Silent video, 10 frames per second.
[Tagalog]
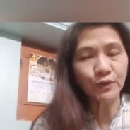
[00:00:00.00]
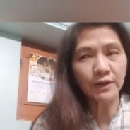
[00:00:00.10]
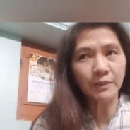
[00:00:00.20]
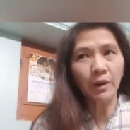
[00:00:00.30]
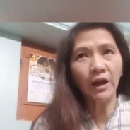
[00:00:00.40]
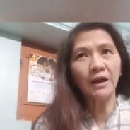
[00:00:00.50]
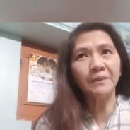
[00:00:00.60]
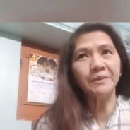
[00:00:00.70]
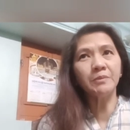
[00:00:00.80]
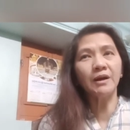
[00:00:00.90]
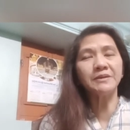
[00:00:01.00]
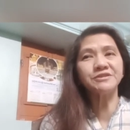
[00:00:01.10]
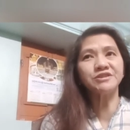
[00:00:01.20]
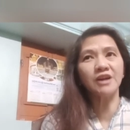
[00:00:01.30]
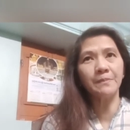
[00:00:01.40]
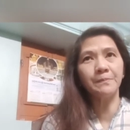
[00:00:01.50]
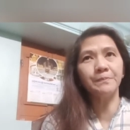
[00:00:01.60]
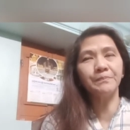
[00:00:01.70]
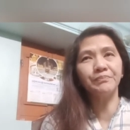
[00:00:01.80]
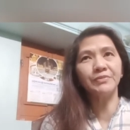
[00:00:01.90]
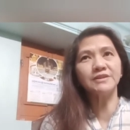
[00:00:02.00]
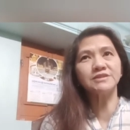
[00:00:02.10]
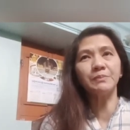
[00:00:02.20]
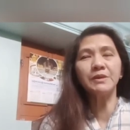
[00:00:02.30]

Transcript: na mga may mga shop sa